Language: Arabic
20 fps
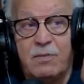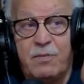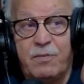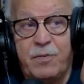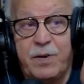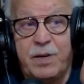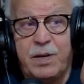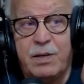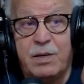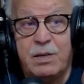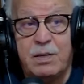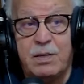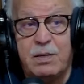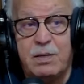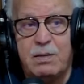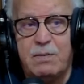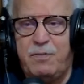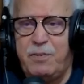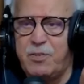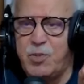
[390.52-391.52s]
في
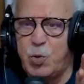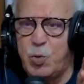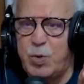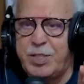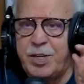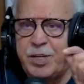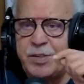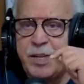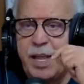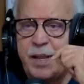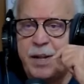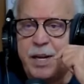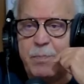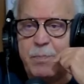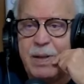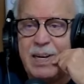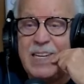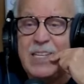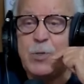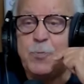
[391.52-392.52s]
في زويتن
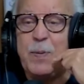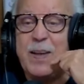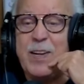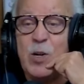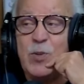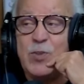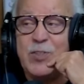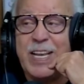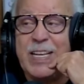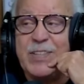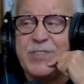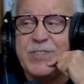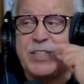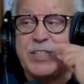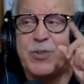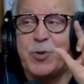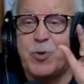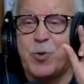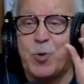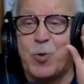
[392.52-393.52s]
تقريبا لاسبيرانس
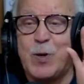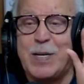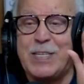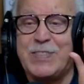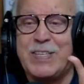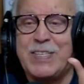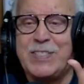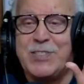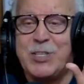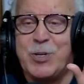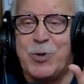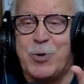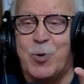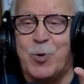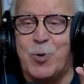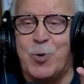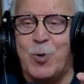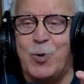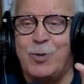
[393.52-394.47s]
خسرت 3 0